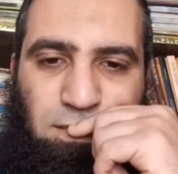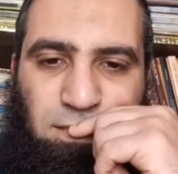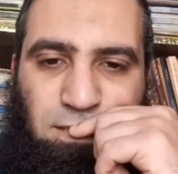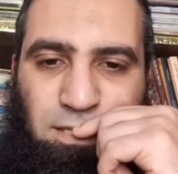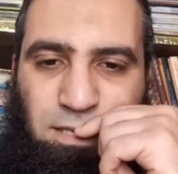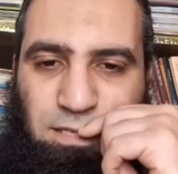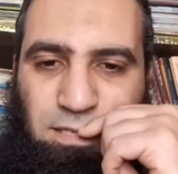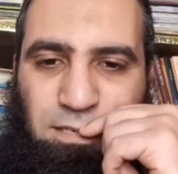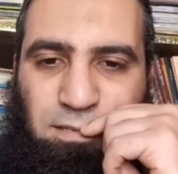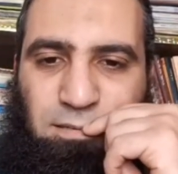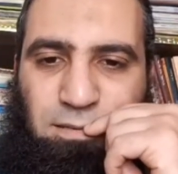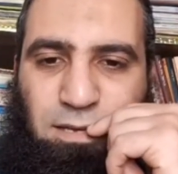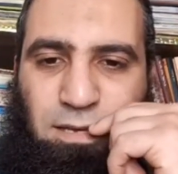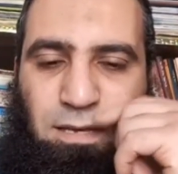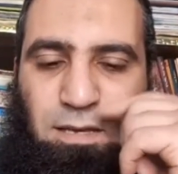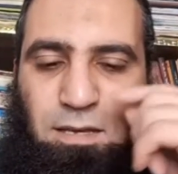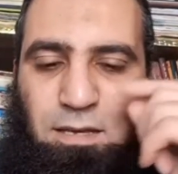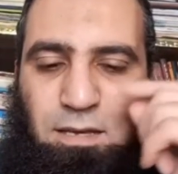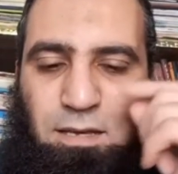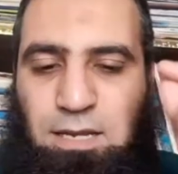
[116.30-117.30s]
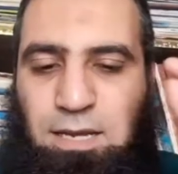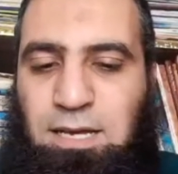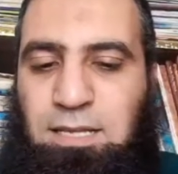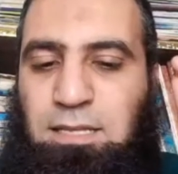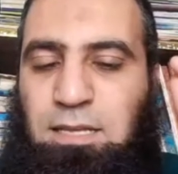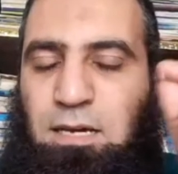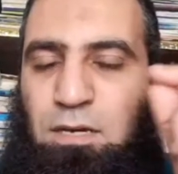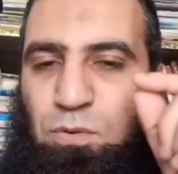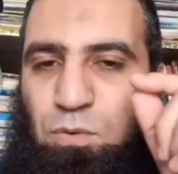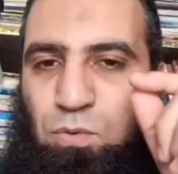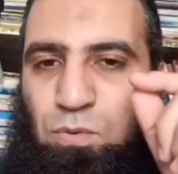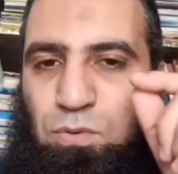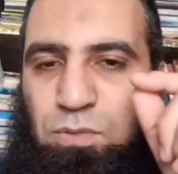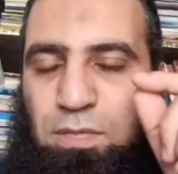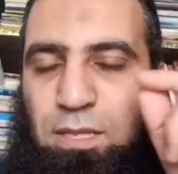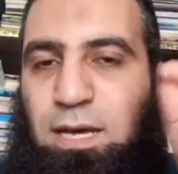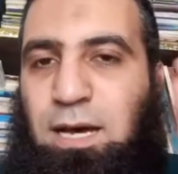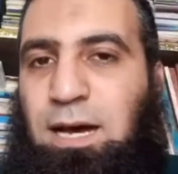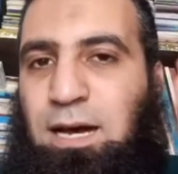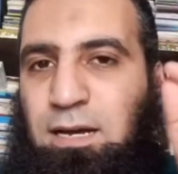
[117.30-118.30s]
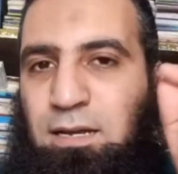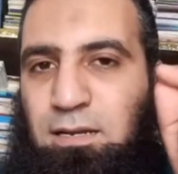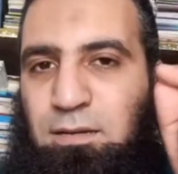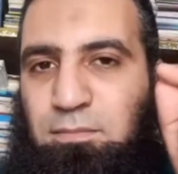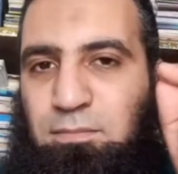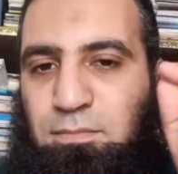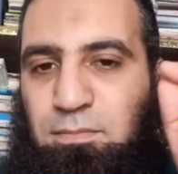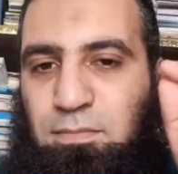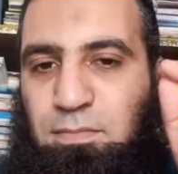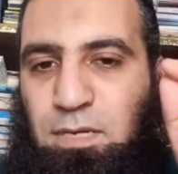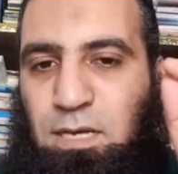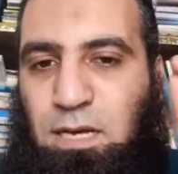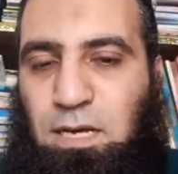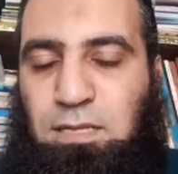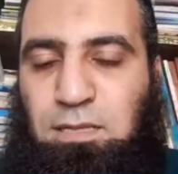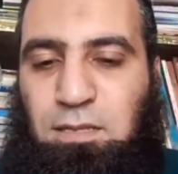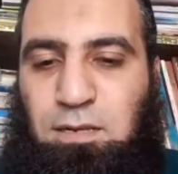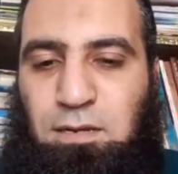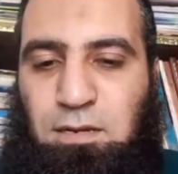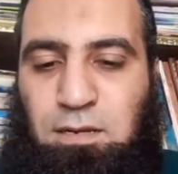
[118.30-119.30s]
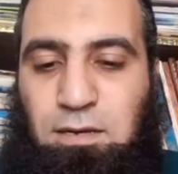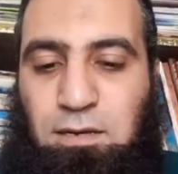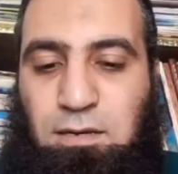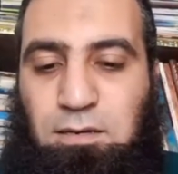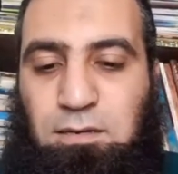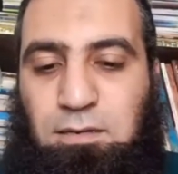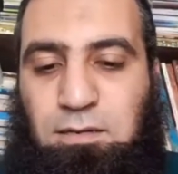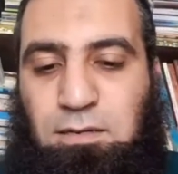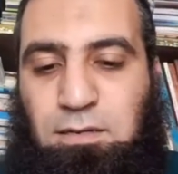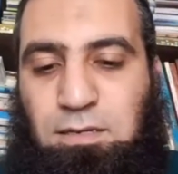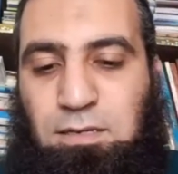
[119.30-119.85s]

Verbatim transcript: تاني لأن أكون أعلم أن الله